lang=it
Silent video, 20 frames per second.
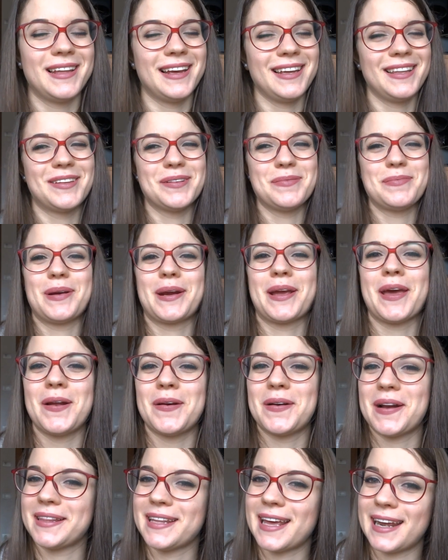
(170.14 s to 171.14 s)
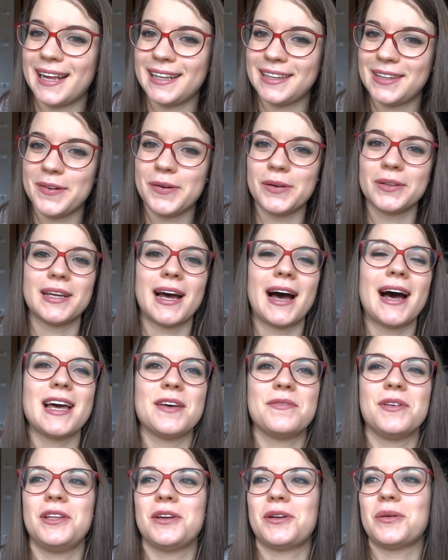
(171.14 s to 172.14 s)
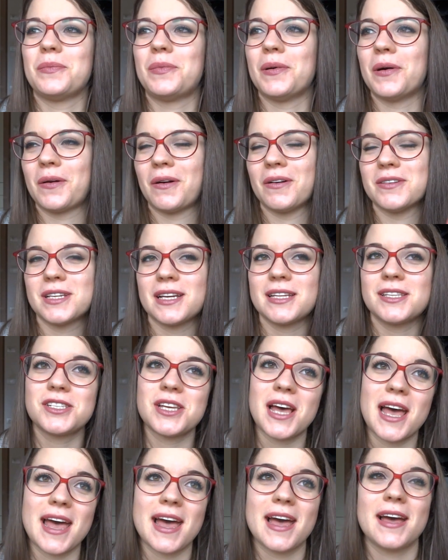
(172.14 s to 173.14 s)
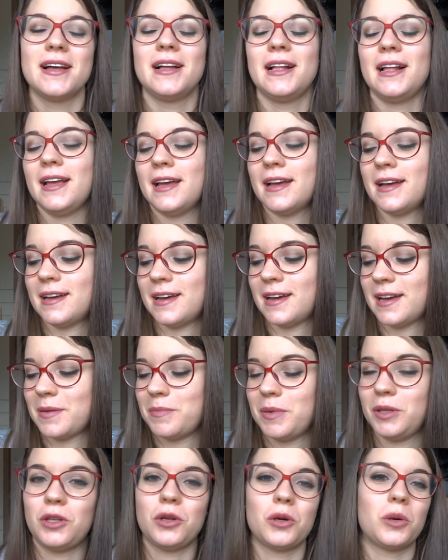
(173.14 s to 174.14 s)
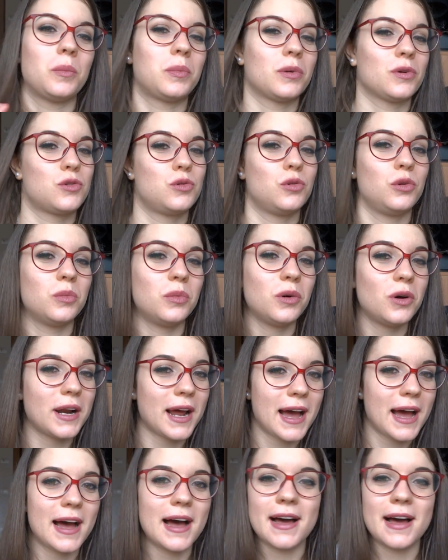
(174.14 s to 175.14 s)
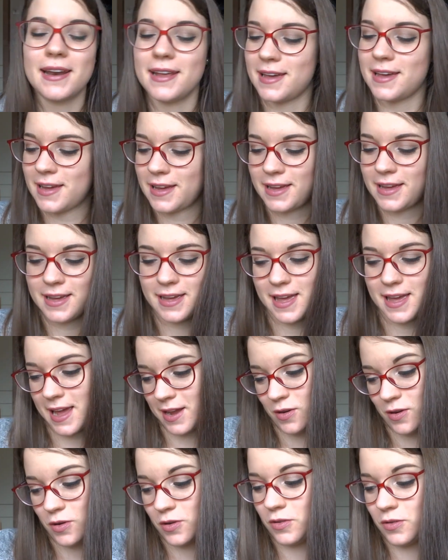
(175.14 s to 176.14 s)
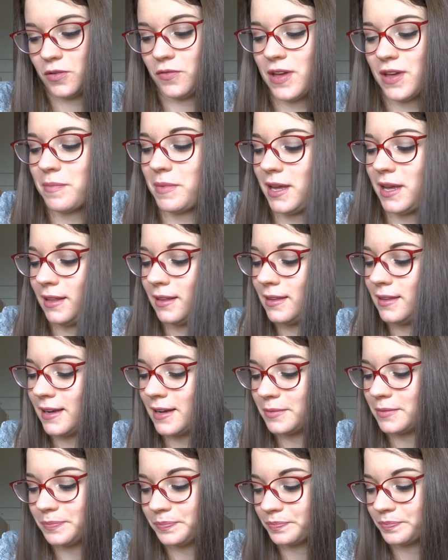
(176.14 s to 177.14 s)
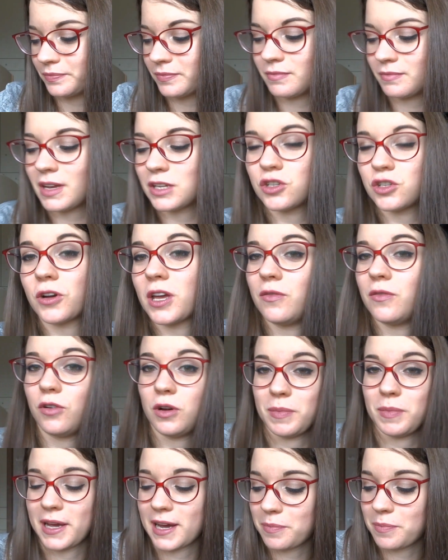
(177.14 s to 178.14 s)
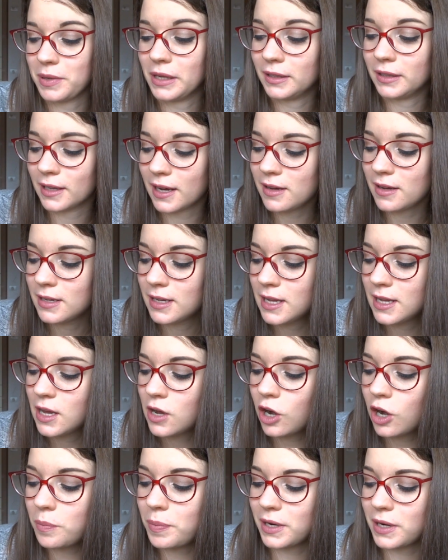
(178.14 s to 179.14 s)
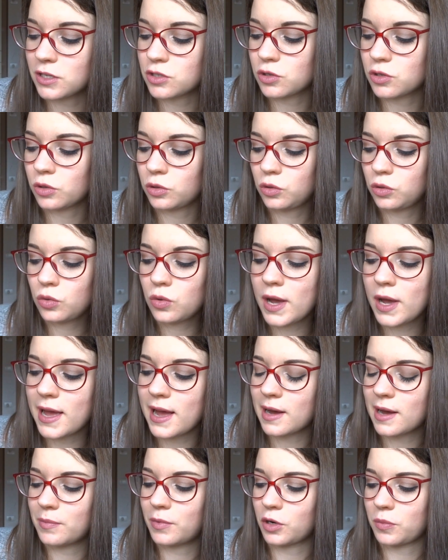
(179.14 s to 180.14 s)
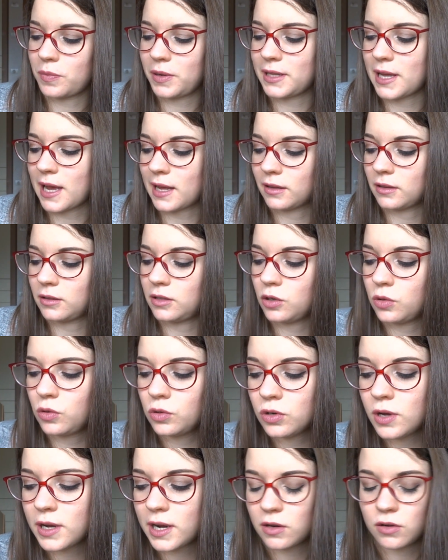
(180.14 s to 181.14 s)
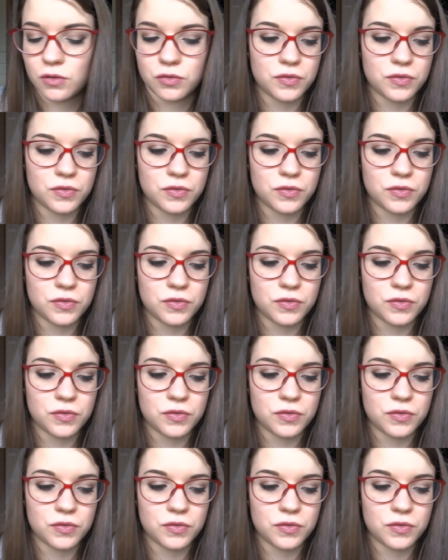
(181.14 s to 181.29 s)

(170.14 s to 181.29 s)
ho detto perché non andare al Tigotà e vedere un po' cosa c'è, eh, mi tiro un po' sul morale, ecco ovviamente ma so che voi mi capite, ho preso due ammorbidenti, uno era in